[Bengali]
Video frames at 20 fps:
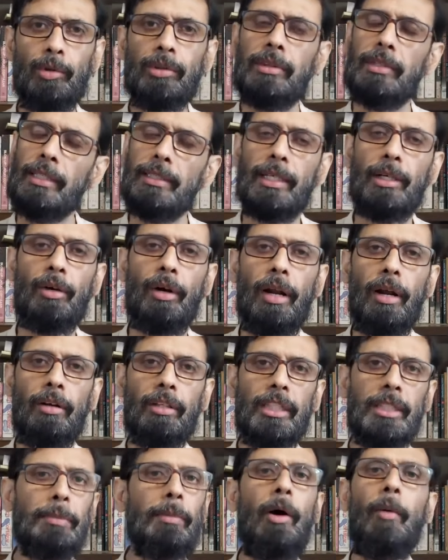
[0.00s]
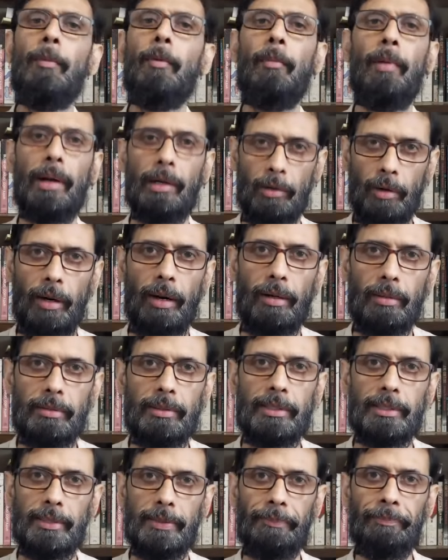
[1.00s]
অত্যাচার করা হচ্ছে বা অপমান করা
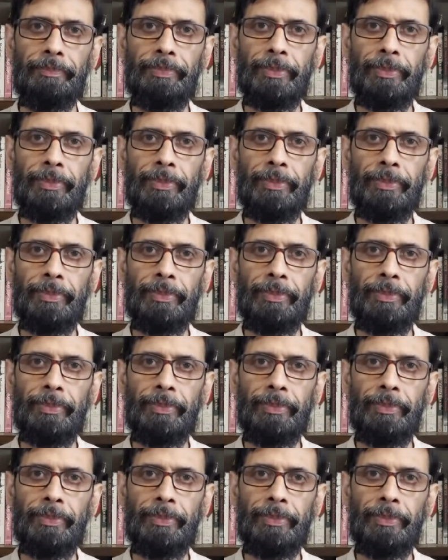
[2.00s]
হচ্ছে